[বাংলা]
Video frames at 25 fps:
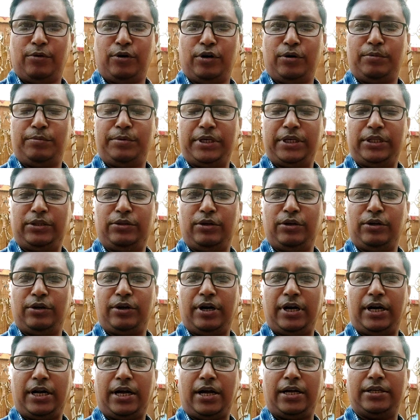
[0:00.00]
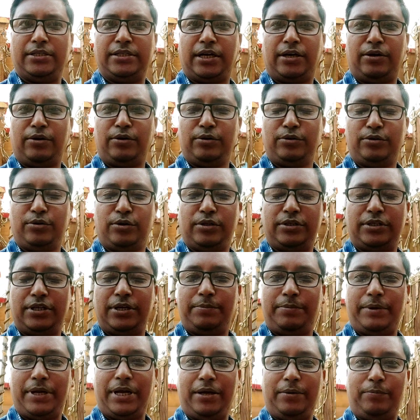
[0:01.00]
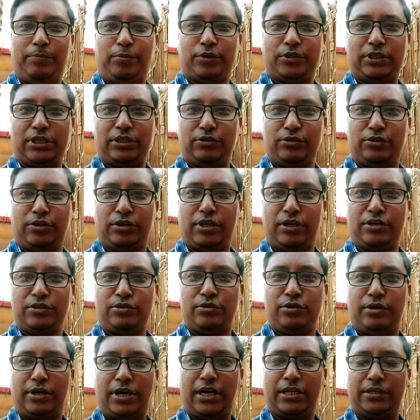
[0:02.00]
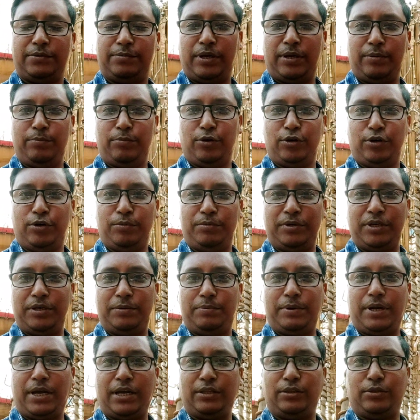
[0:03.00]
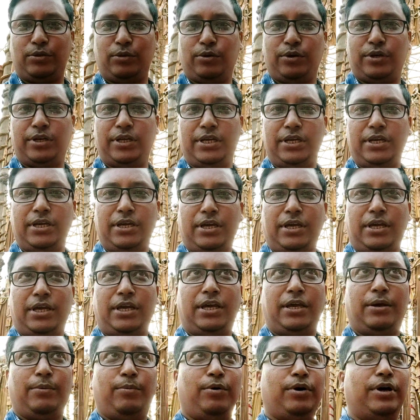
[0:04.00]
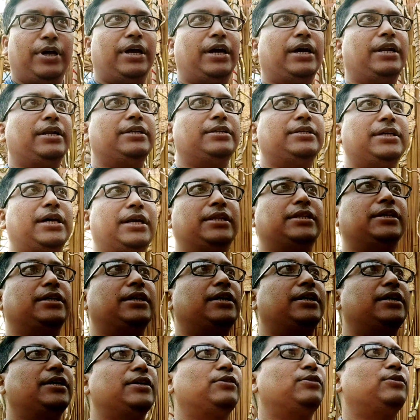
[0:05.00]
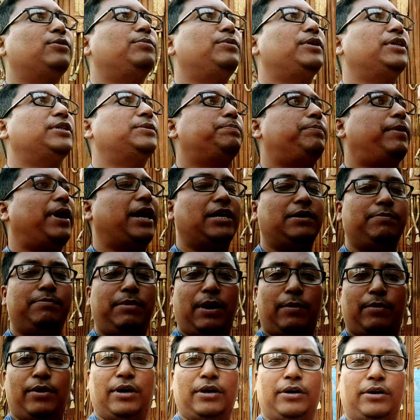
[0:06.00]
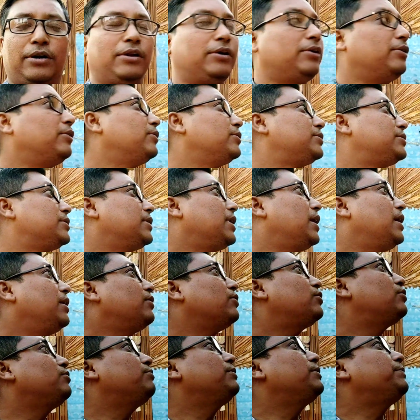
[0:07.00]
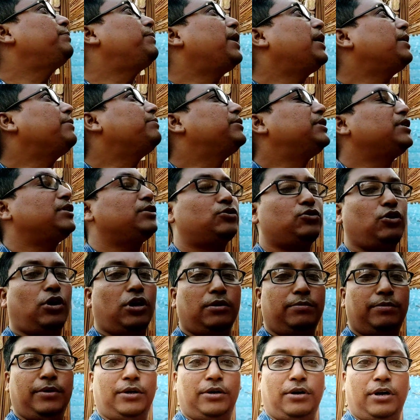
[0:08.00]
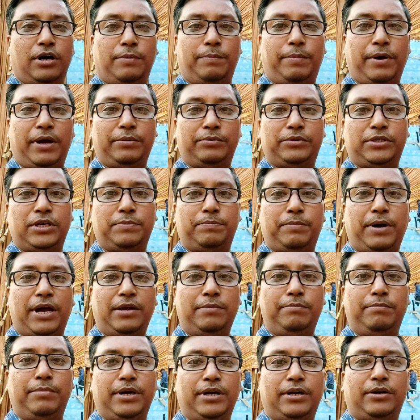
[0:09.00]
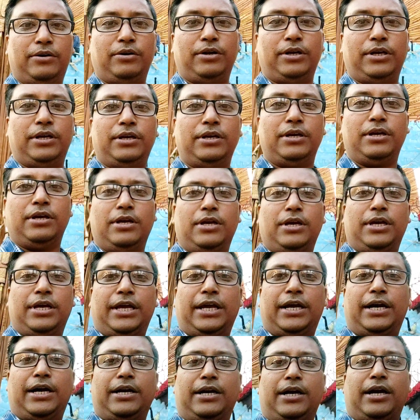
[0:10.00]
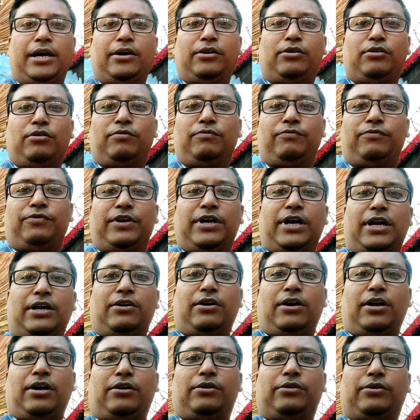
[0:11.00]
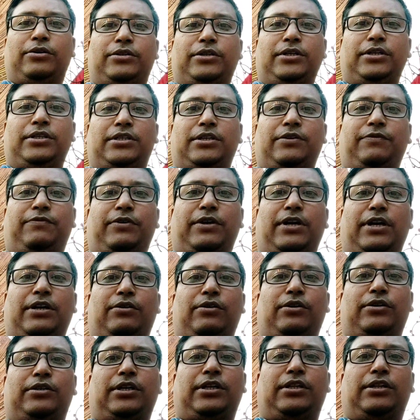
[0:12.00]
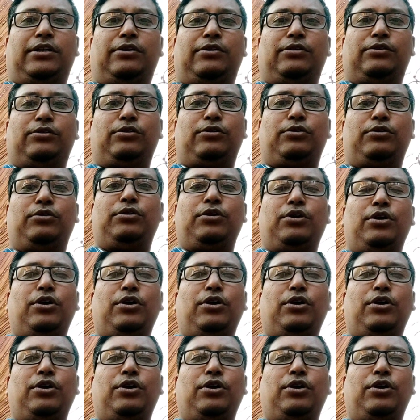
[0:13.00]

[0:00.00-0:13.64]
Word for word: মণ্ডপটিকে তৈরি করার কাজ এখনও চলছে প্রায় পঁচাত্তর শতাংশ কাজ প্রায় মণ্ডপটির প্রায় তৈরি এবং এখানে চারিদিকে কিন্তু বেশ পাইপ ব্যবহার করা হয়েছে নানা রকমের পাইপ যে জল বের করার পাইপ সেই পাইপ বের করে এখানে নানা রকম ফিগার করা হয়েছে যে ফিগারগুলো সাধারণত